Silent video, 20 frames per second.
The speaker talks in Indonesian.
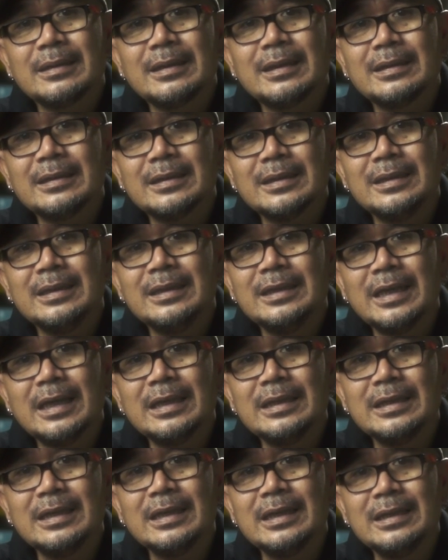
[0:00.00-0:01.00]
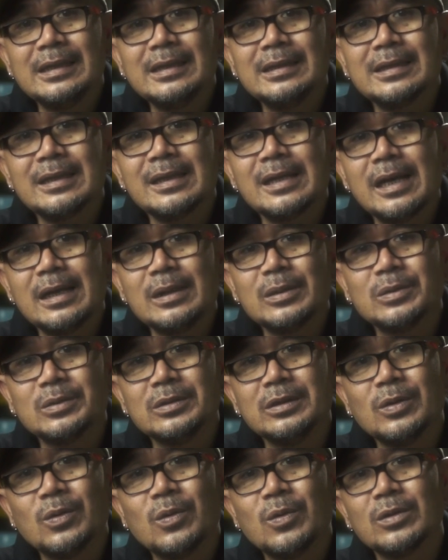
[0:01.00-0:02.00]
keseniannya ini
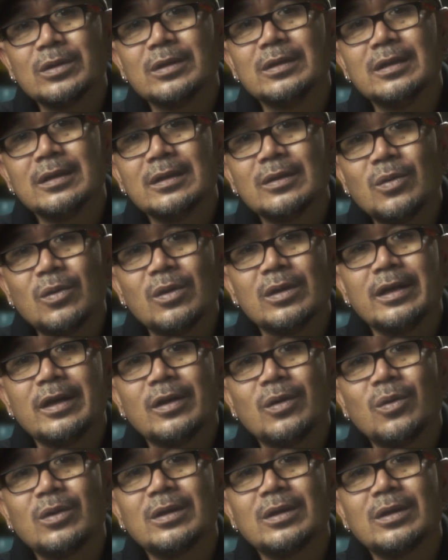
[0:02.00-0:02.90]
selalu diorder oleh